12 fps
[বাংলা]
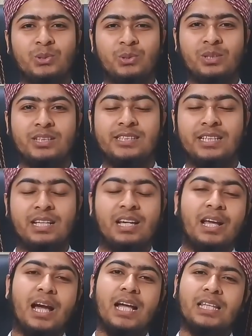জন্য হয়েছে
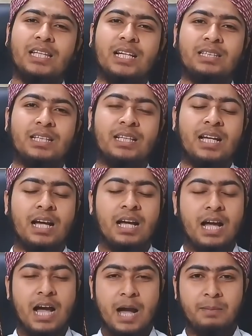আল্লাহ তালা
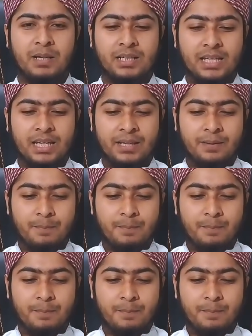আমাকে